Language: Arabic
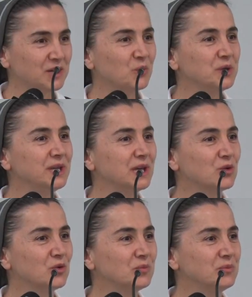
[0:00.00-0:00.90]
أنا
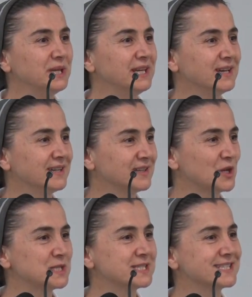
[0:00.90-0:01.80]
وياكم
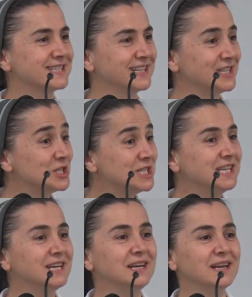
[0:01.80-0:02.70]
بنص
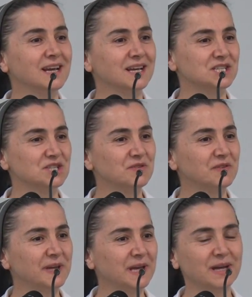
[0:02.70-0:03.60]
إنجيل
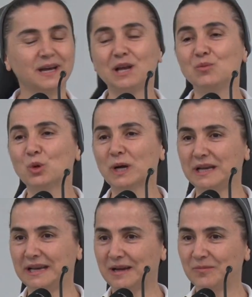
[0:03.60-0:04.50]
شفاء
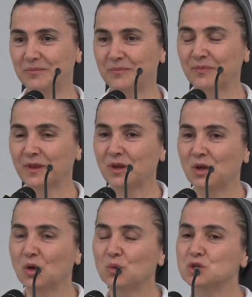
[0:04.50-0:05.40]
المخلع
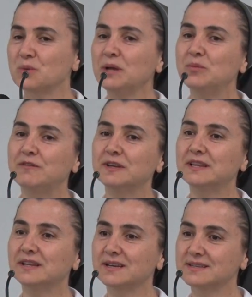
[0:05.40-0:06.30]
وشوي بلفت
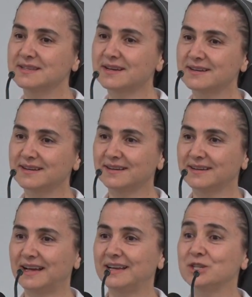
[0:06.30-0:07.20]
لنا
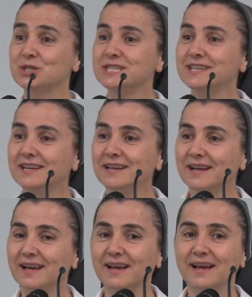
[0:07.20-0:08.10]
نظرنا
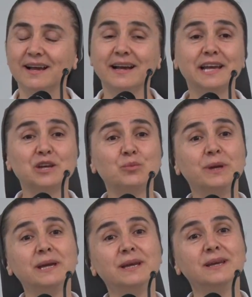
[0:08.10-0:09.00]
هالإنجيل غير
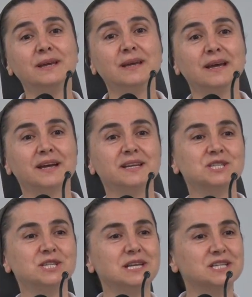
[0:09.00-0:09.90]
باقي
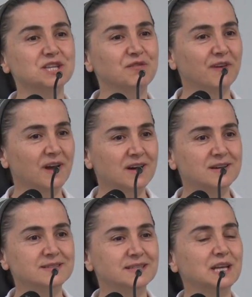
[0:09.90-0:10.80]
أناجيل
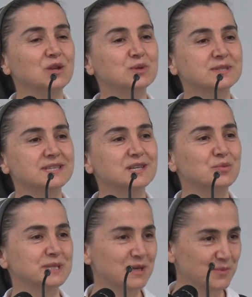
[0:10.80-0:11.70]
الشفاءات يلي بتصير
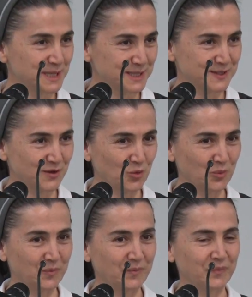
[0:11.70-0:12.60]
بزمن الصوم